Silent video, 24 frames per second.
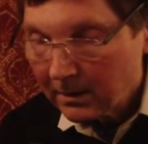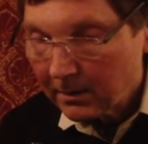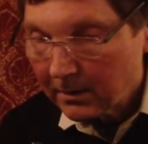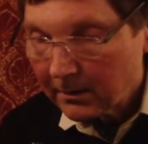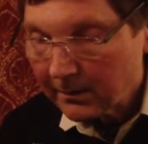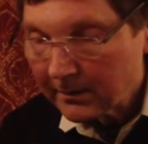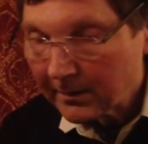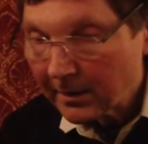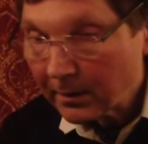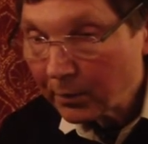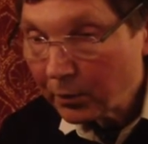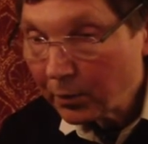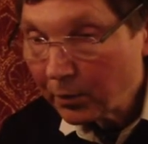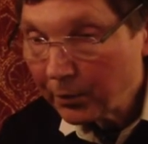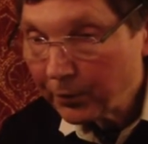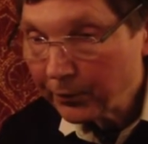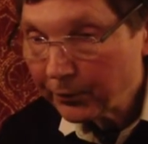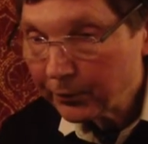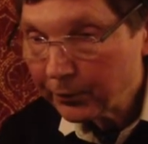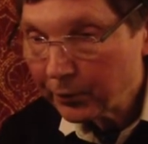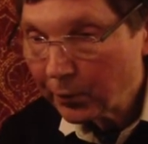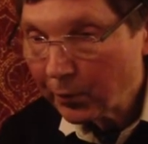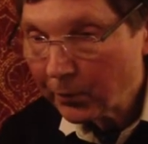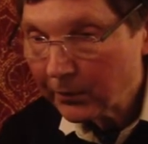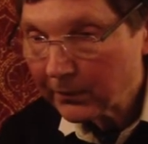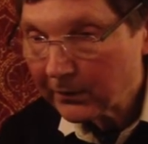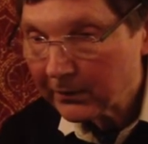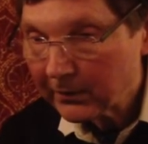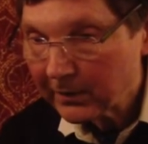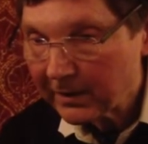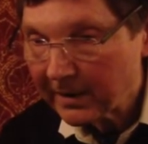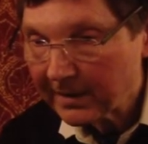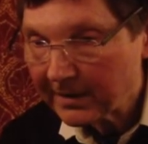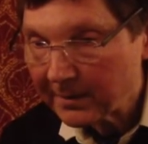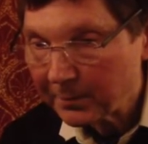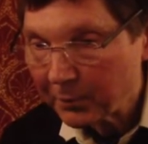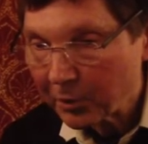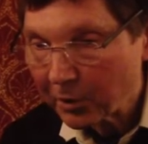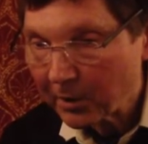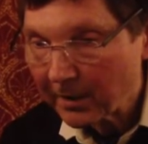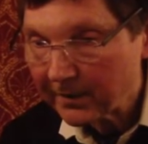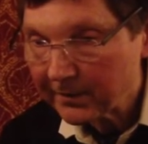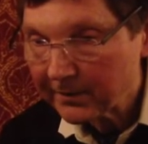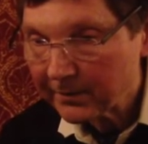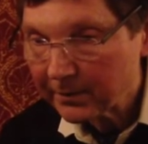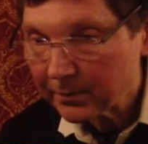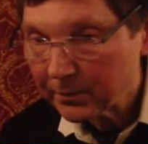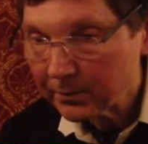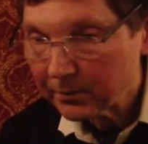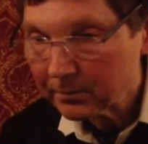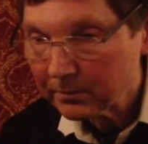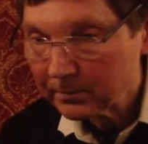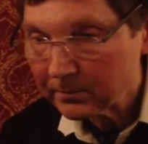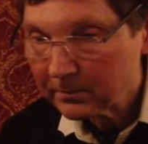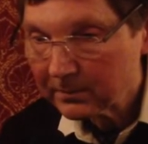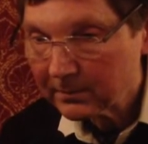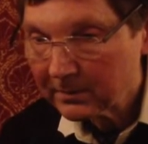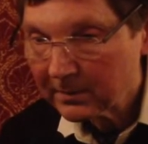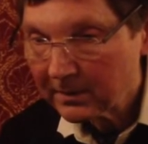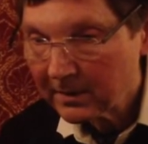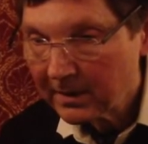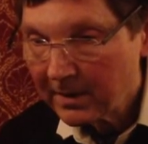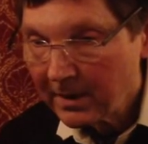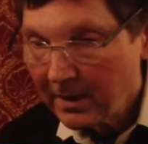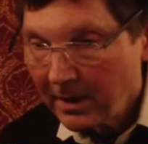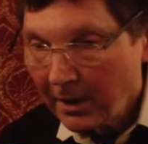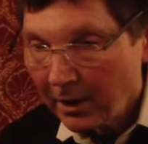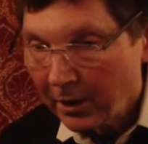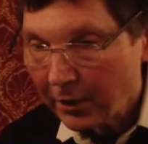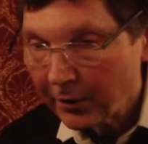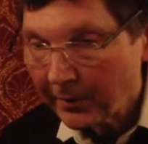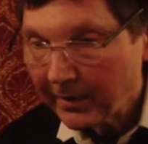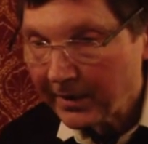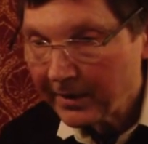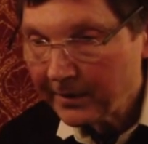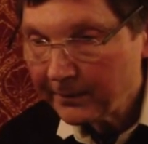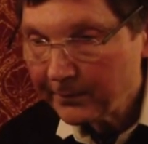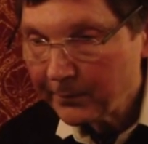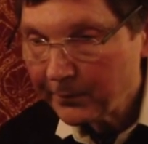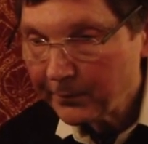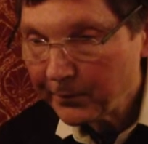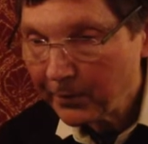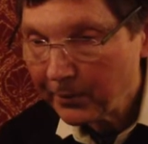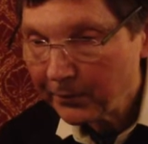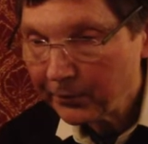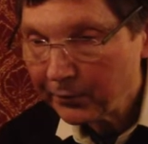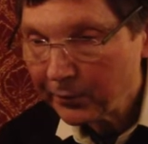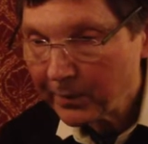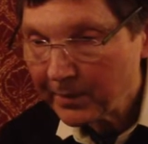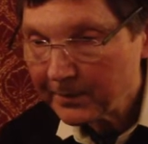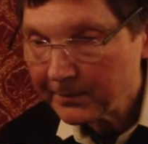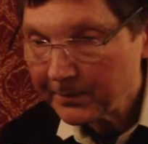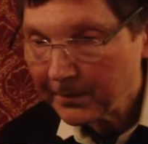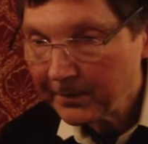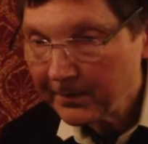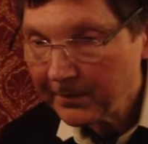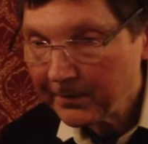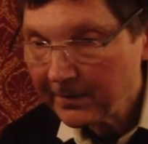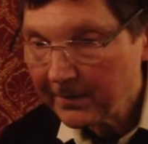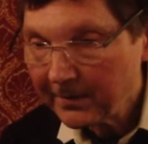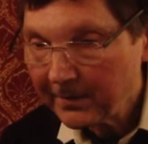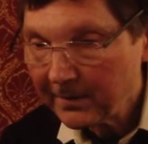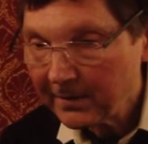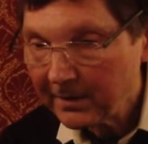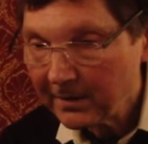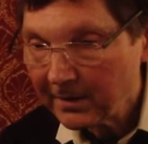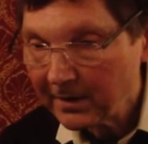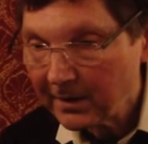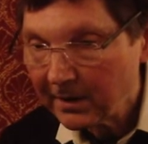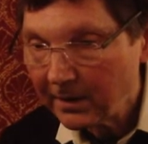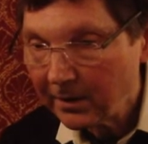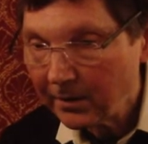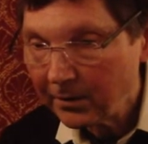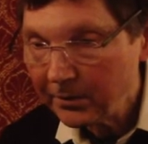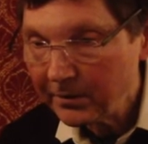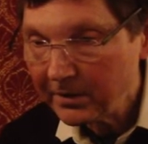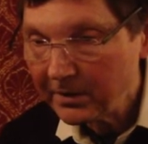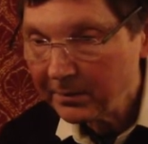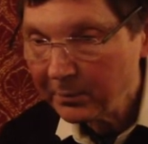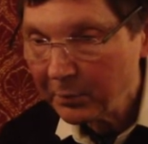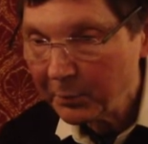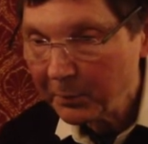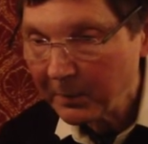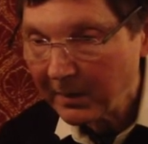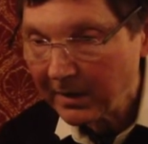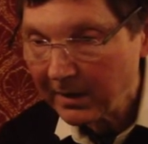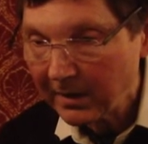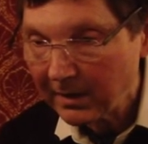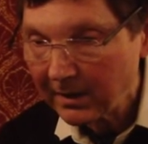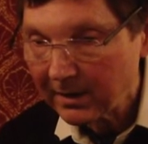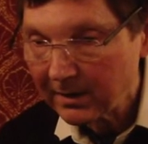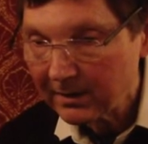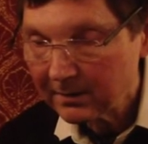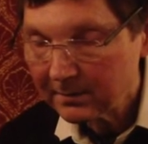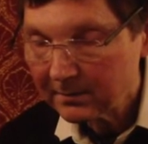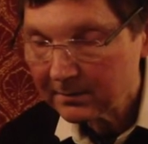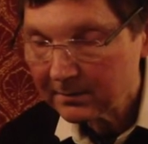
Ça coule de source la déploration. Le rêve où François francisé et grandi me parle.